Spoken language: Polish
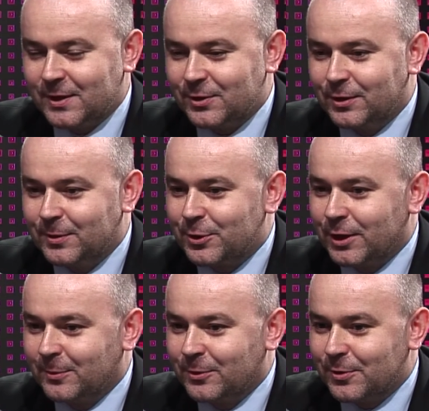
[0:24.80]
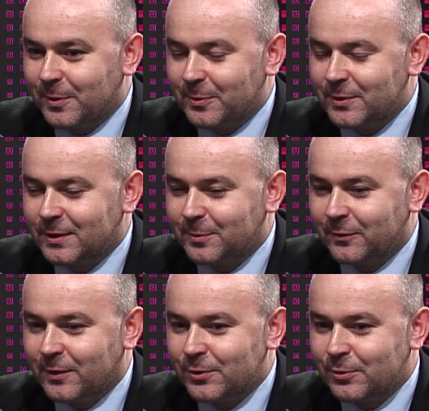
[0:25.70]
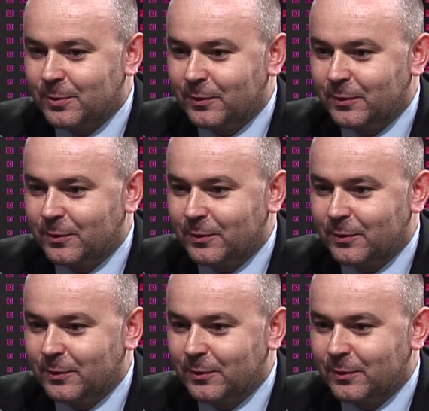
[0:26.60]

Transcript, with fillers: zaszczyt i przyjemność, że pan prezydent powierzył